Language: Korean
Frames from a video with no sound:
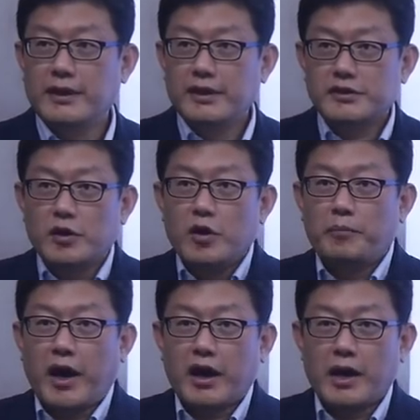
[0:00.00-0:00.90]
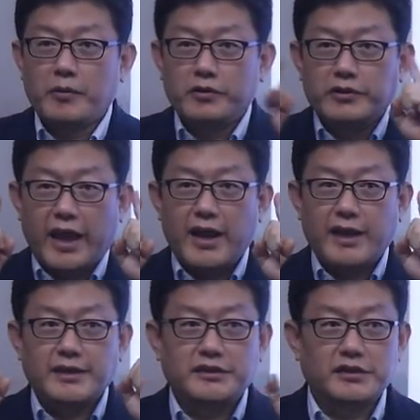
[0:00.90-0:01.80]
그래서 바라보는
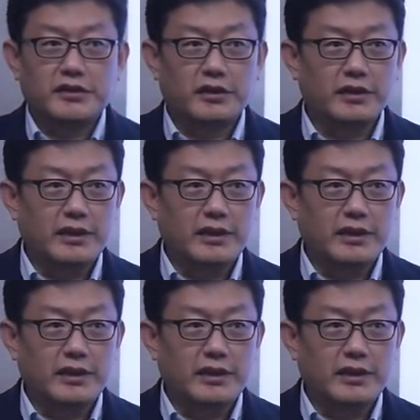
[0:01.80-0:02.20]
내가 있어서